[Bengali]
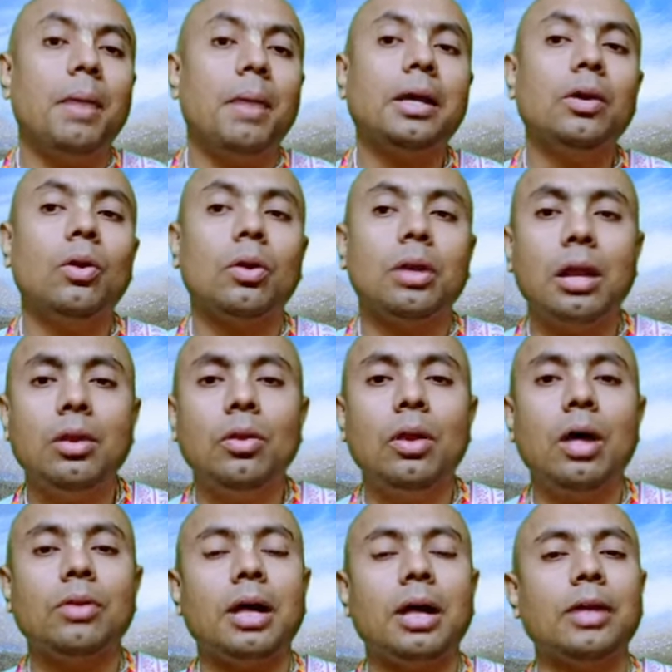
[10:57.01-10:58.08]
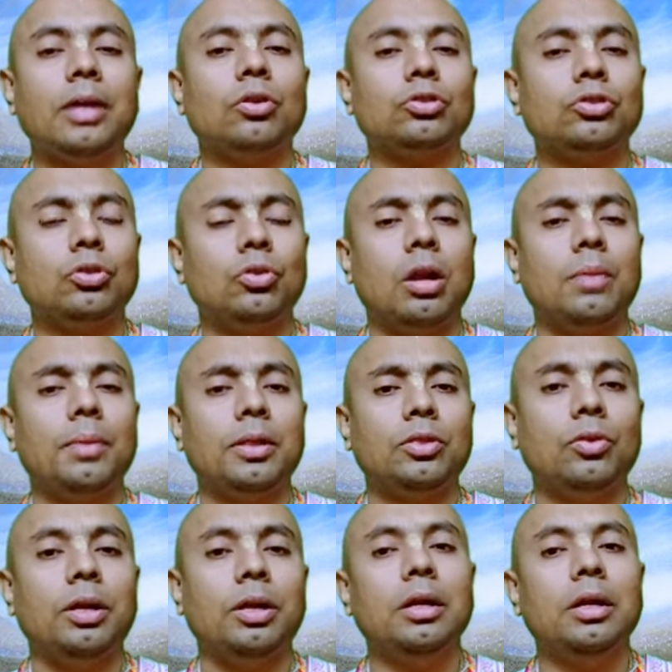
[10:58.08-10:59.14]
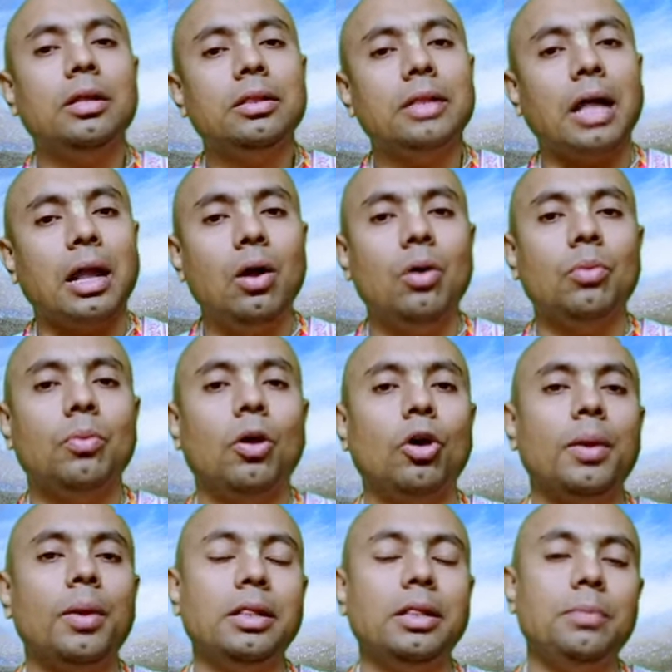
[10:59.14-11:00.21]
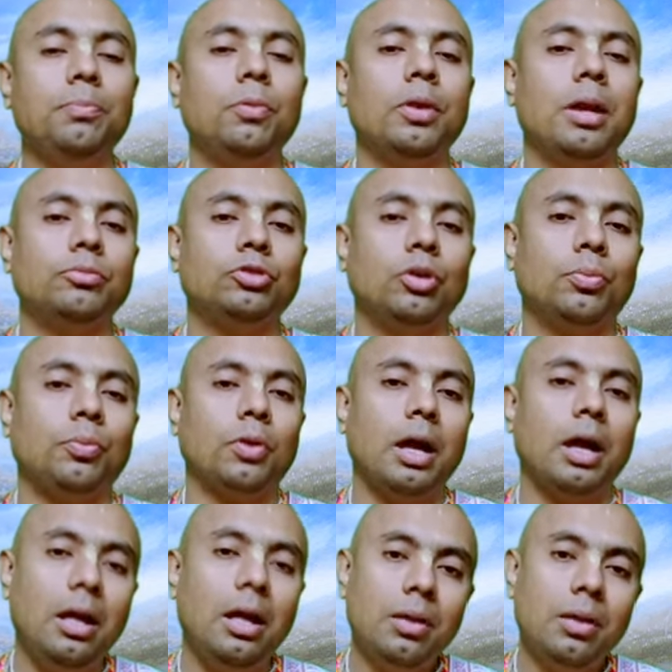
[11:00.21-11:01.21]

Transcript: বাকি অন্যান্যরাও তাকে দর্শন করা মাত্রই তারাও ভগবানের দিব্য নাম জপ করা